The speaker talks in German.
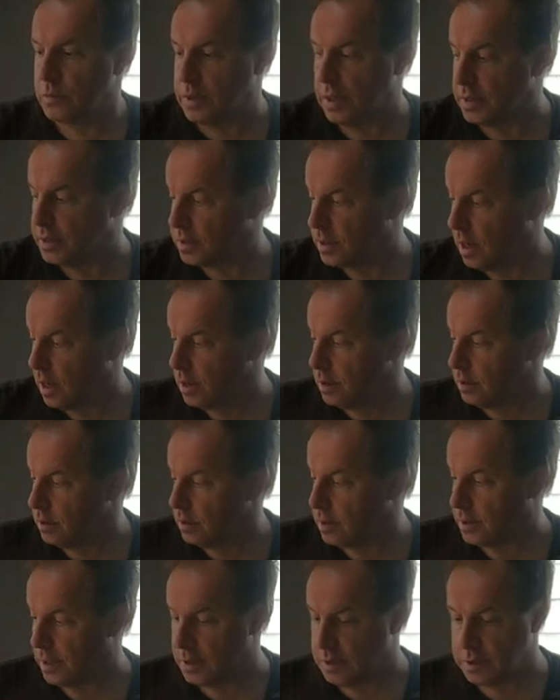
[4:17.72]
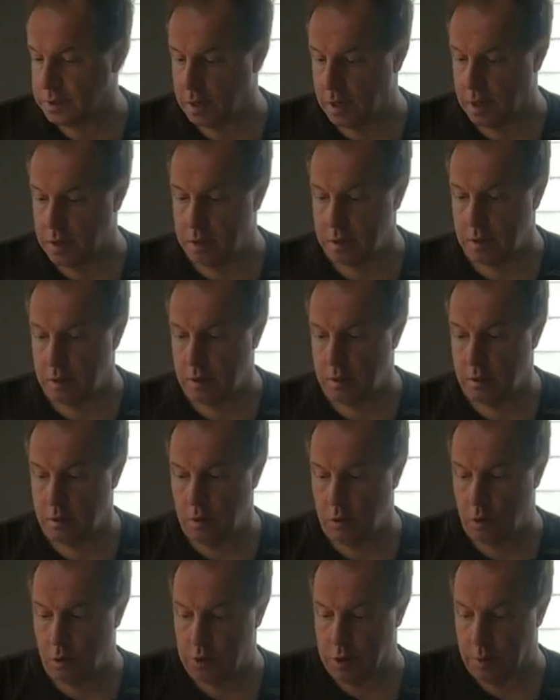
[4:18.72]
das dran, das dran
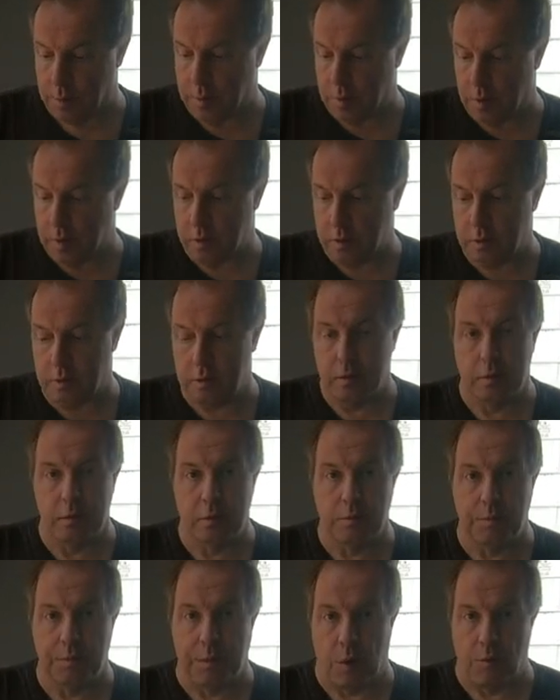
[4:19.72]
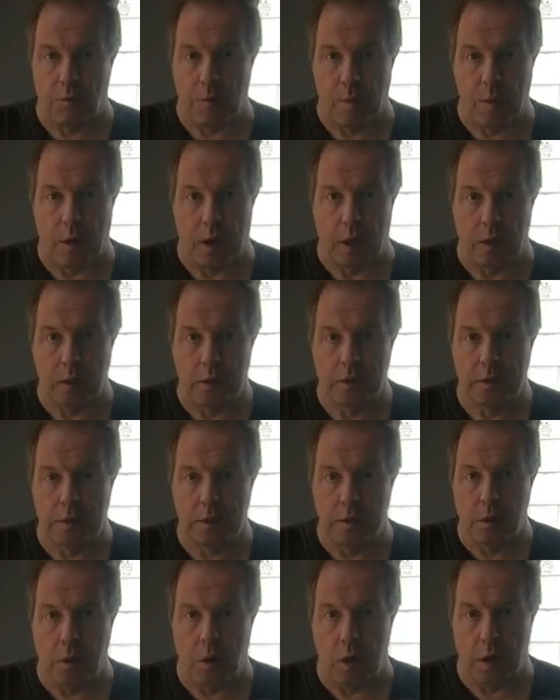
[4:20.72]
und am, bauen wir mal
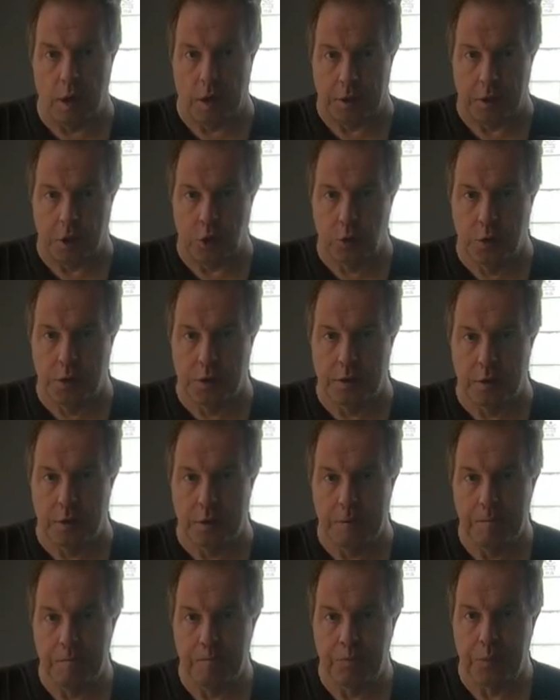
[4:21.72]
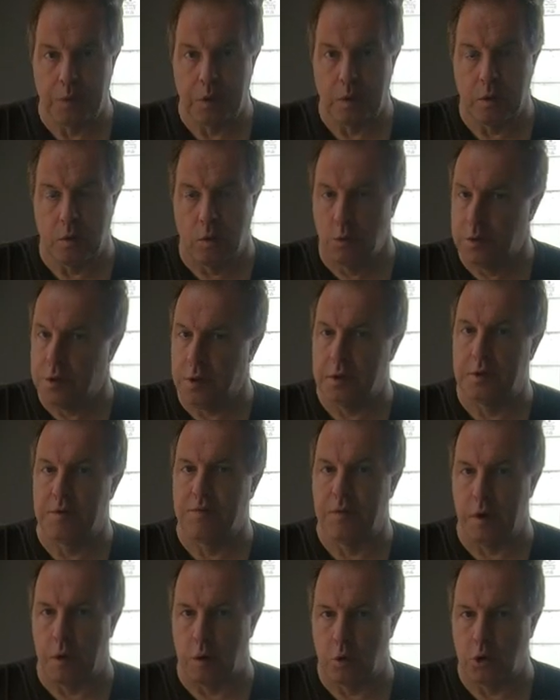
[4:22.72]
die noch an die Stützen und dann
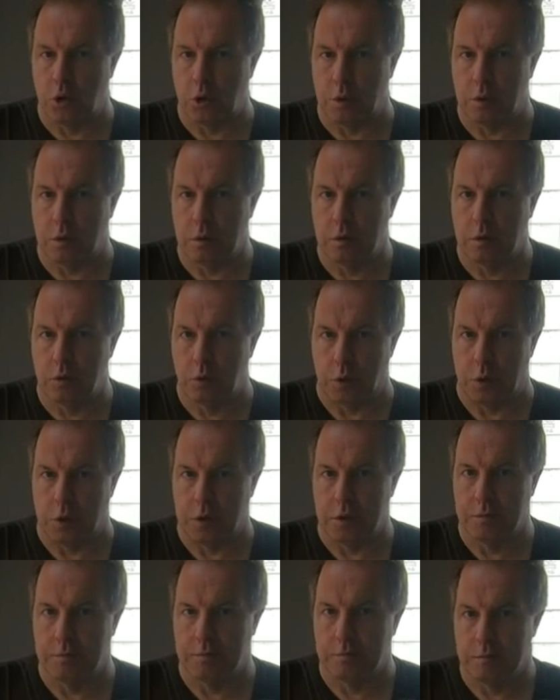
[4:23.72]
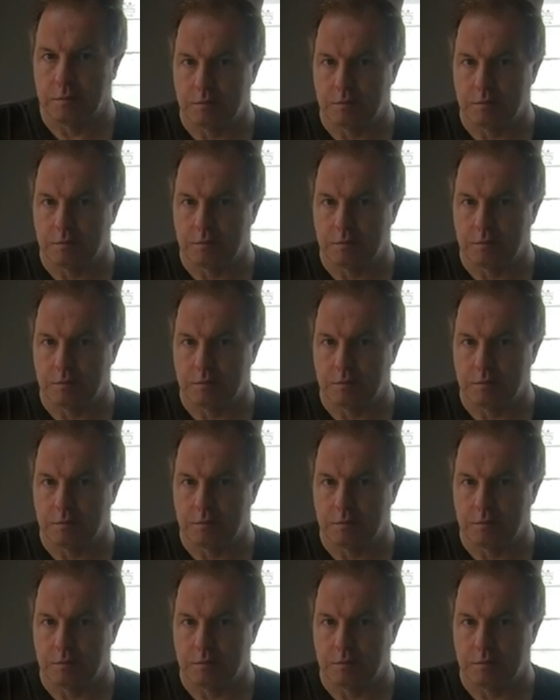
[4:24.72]
sind wir auch schon durch.